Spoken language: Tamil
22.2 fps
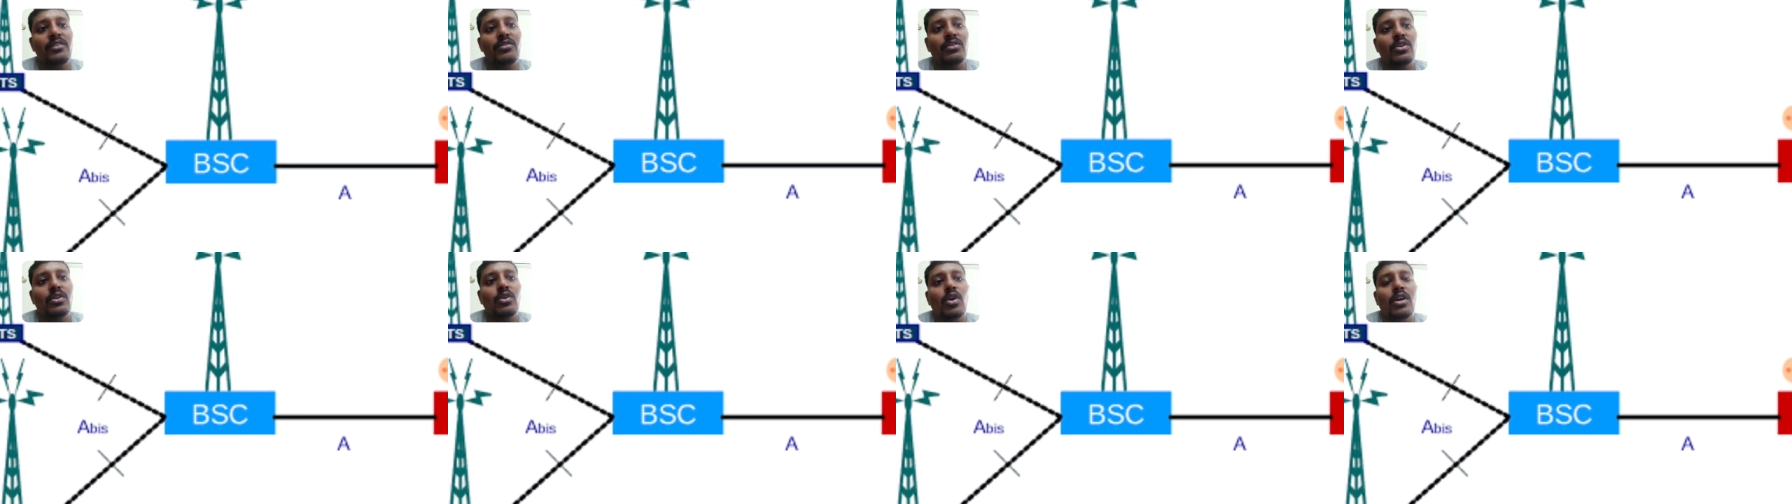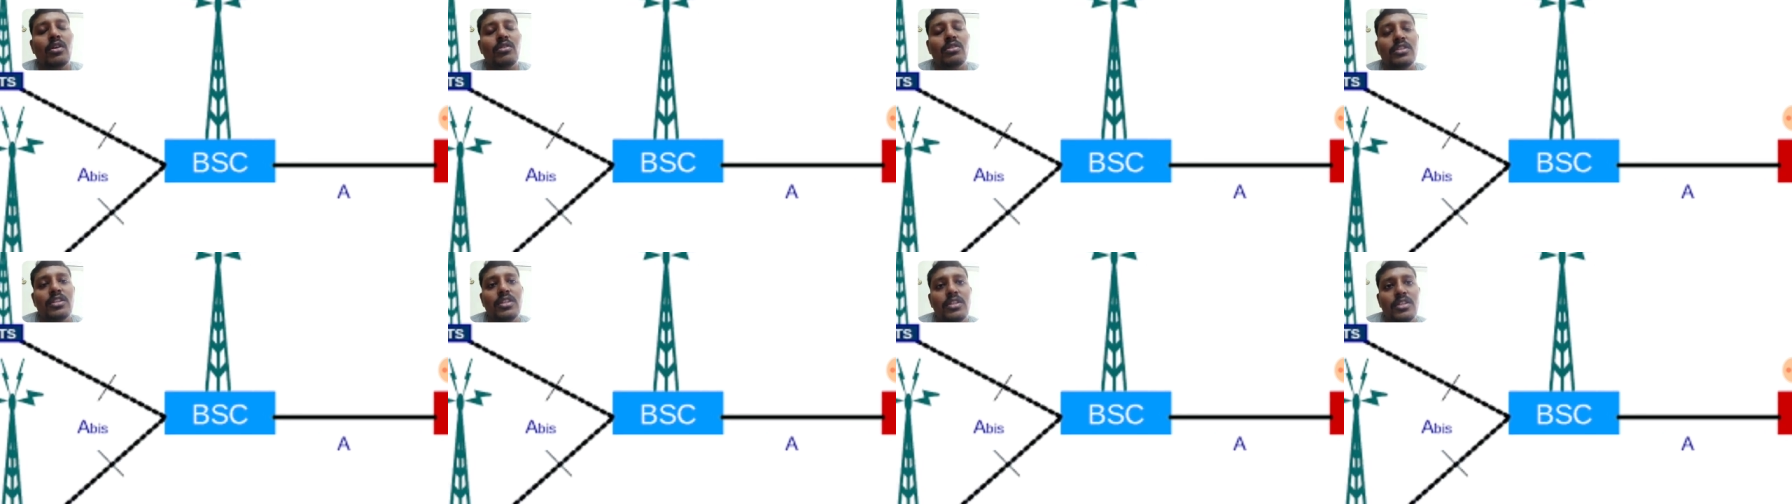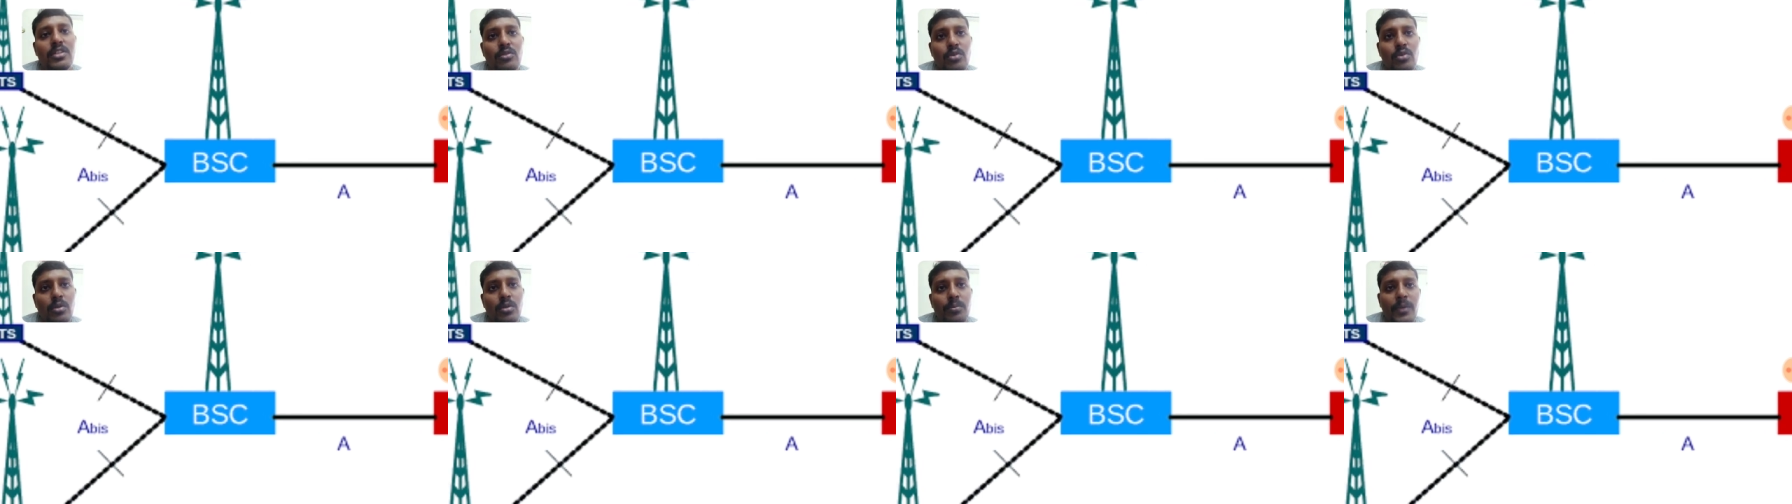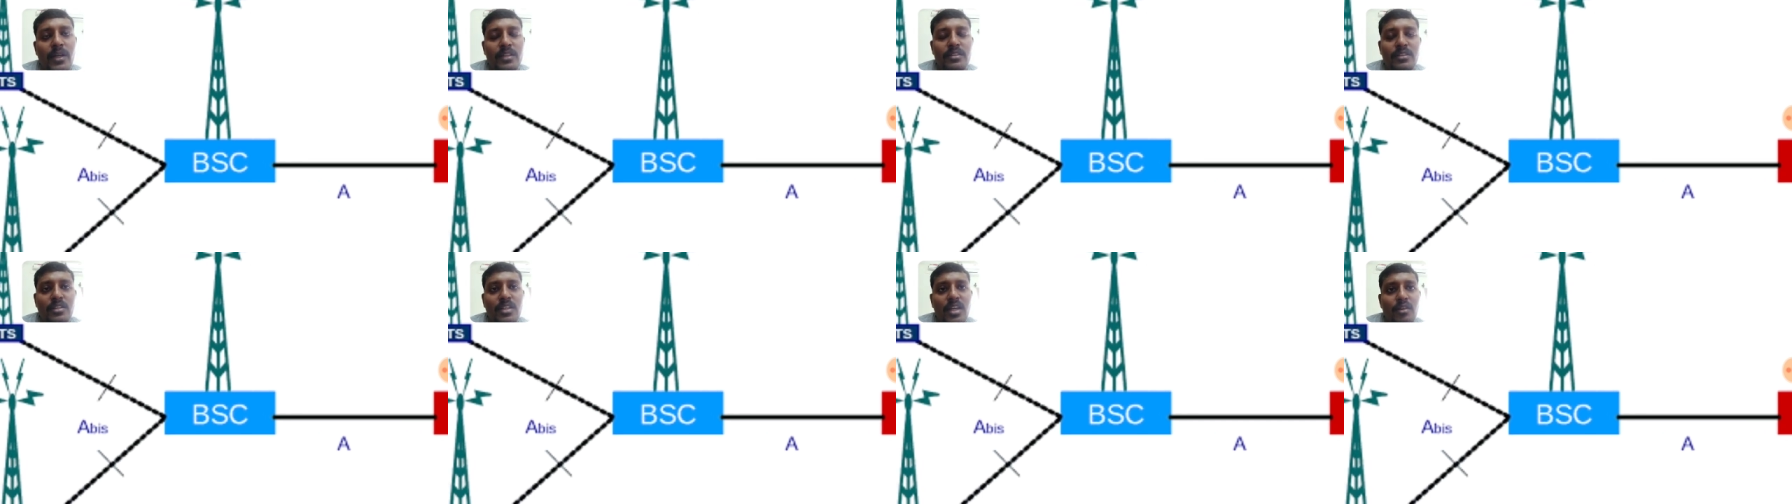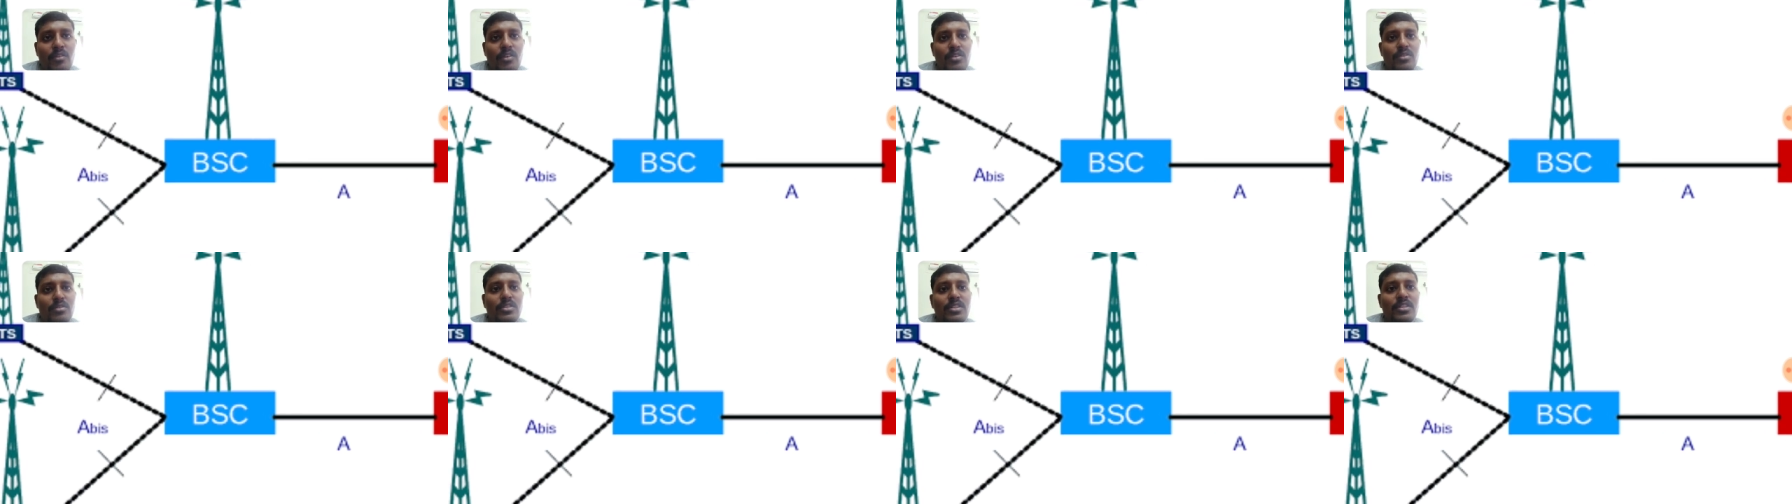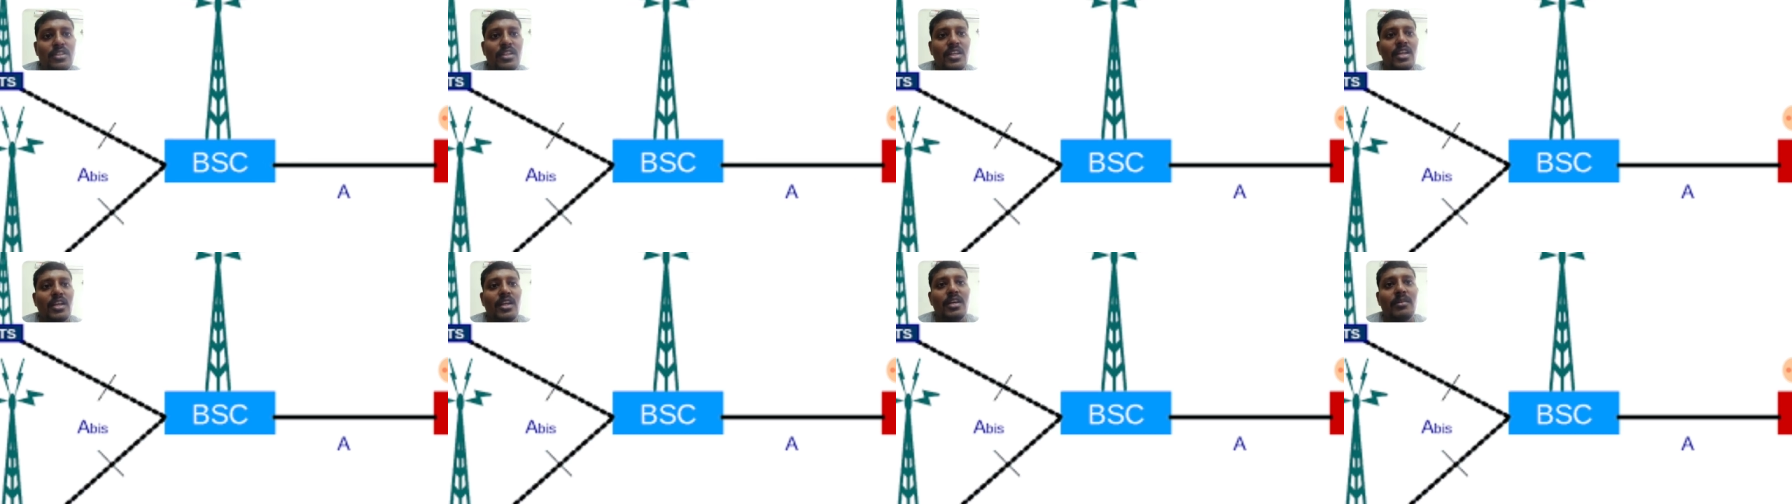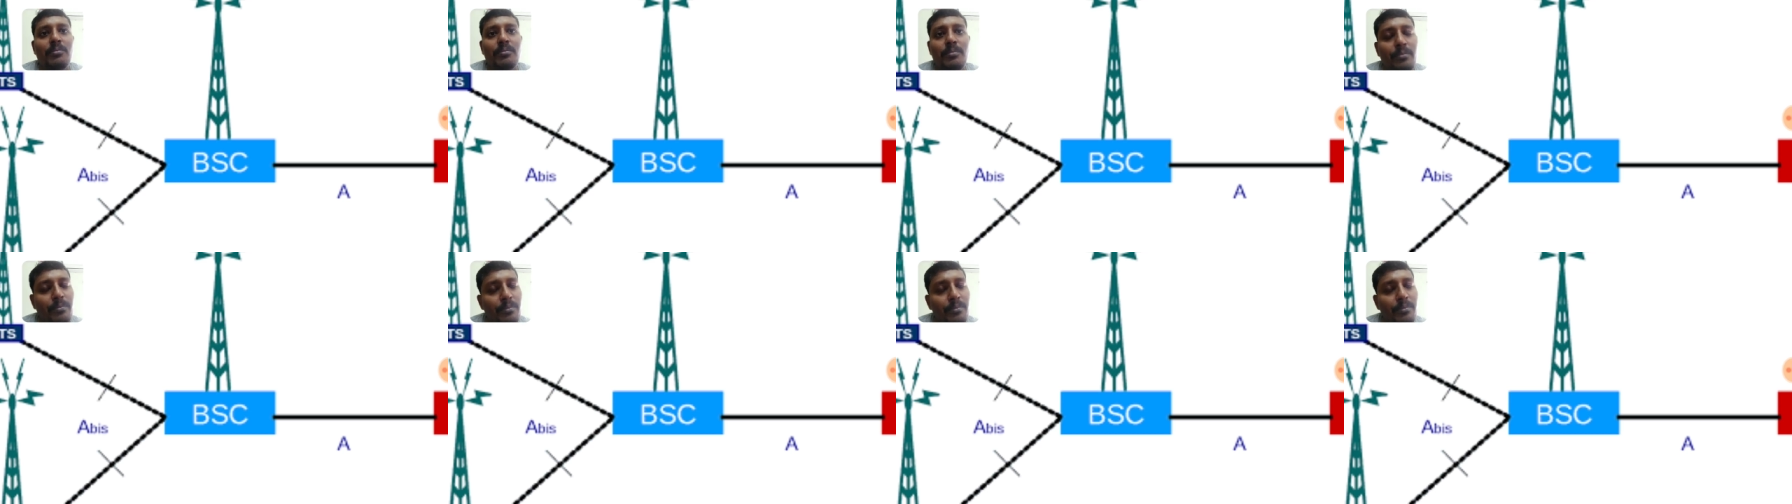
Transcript: இவர் கூட வந்துட்டு ஒரு பத்து டவர் வந்துட்டு இல்லைனா